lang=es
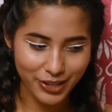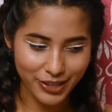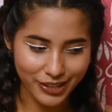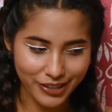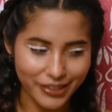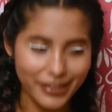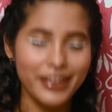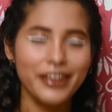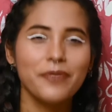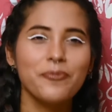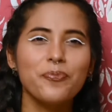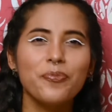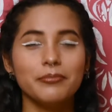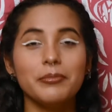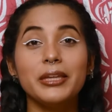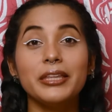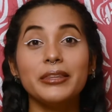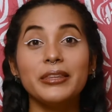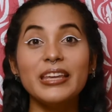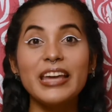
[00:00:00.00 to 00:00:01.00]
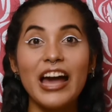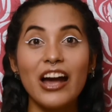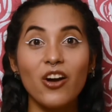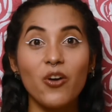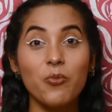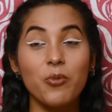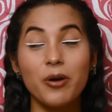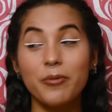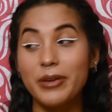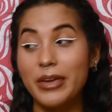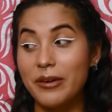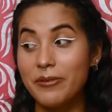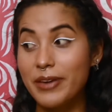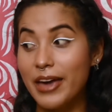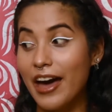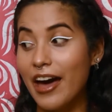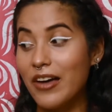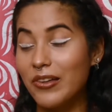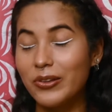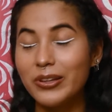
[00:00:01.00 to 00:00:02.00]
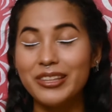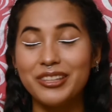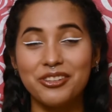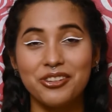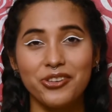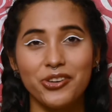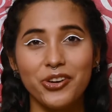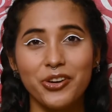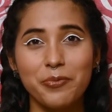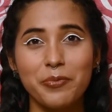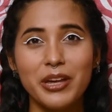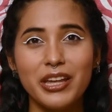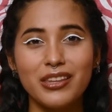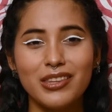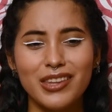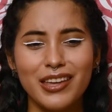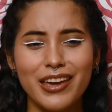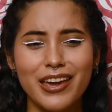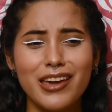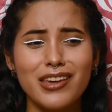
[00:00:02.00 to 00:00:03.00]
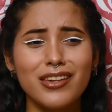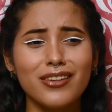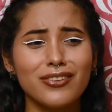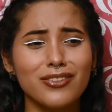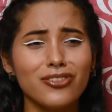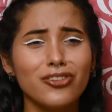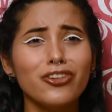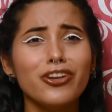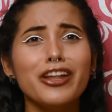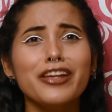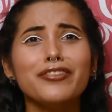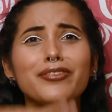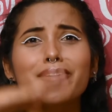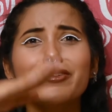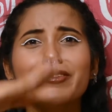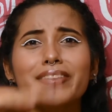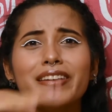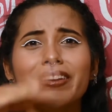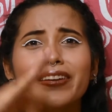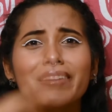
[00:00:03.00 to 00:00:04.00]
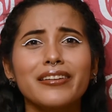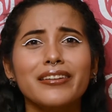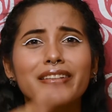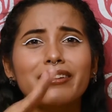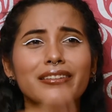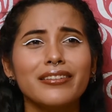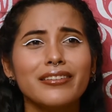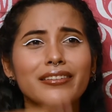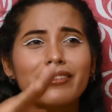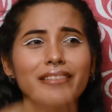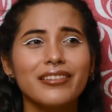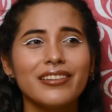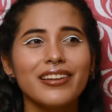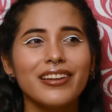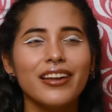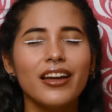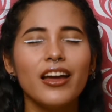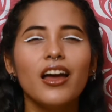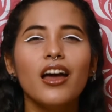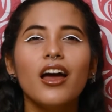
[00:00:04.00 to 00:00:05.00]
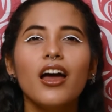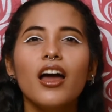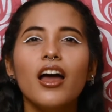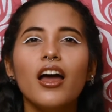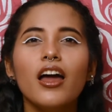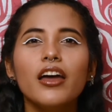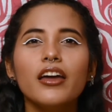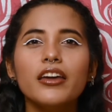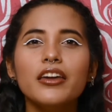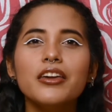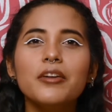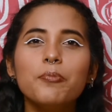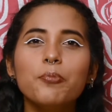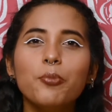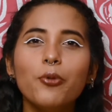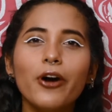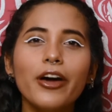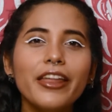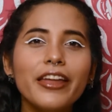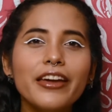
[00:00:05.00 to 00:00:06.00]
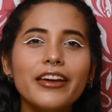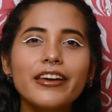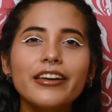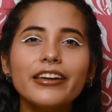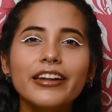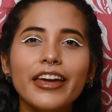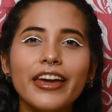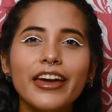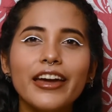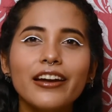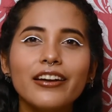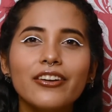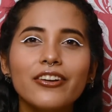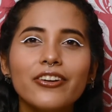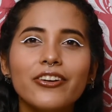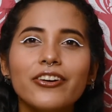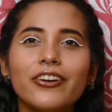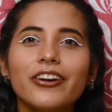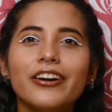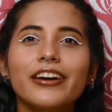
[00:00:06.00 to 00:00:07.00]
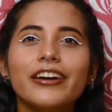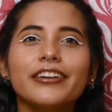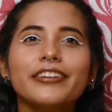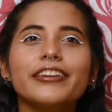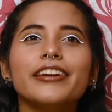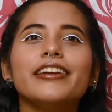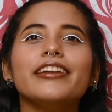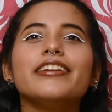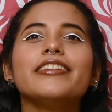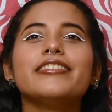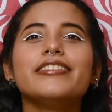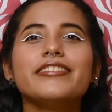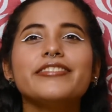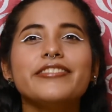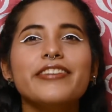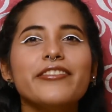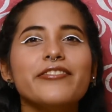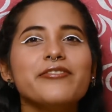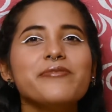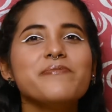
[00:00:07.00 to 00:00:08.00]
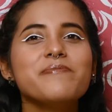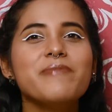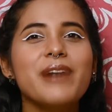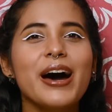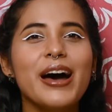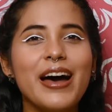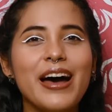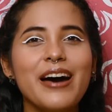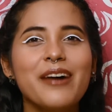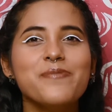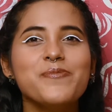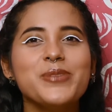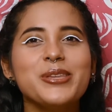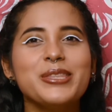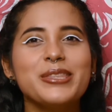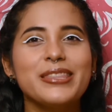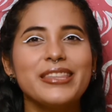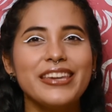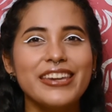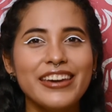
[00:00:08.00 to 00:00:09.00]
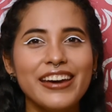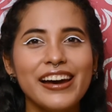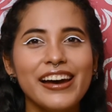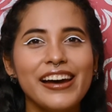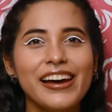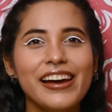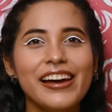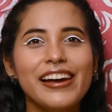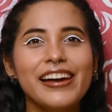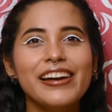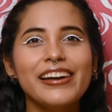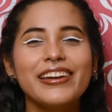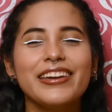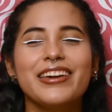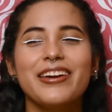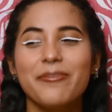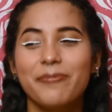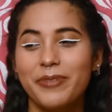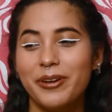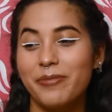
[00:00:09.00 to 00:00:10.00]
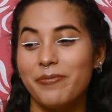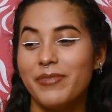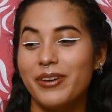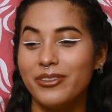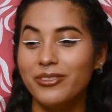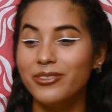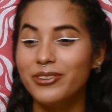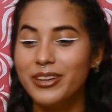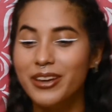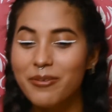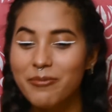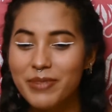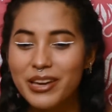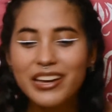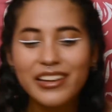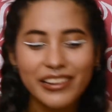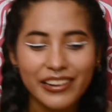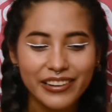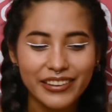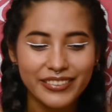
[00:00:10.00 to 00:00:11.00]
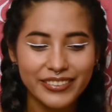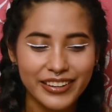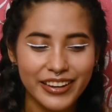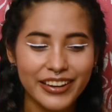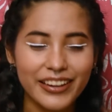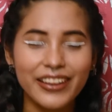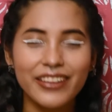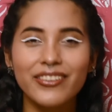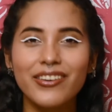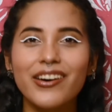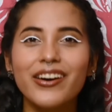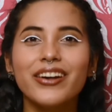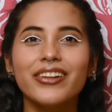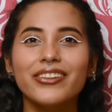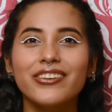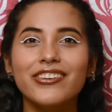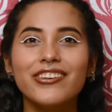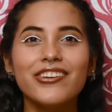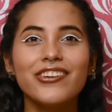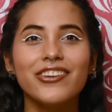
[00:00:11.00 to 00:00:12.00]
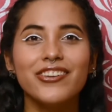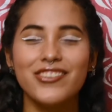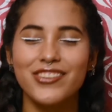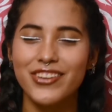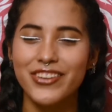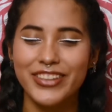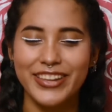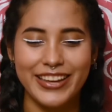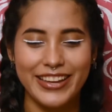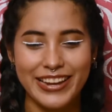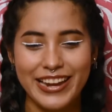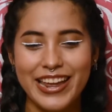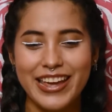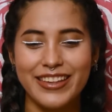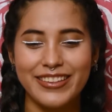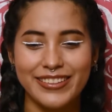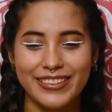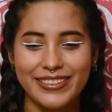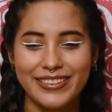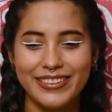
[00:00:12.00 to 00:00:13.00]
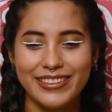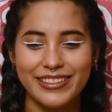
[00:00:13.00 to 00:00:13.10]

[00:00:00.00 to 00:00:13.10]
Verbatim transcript: entender? Mi tía, como había viajado anteriormente, ella solo le hizo así. Y pueden creerlo que le entendieron más a mi tía que a mi hermano y a mí recién graduadas de un curso de inglés.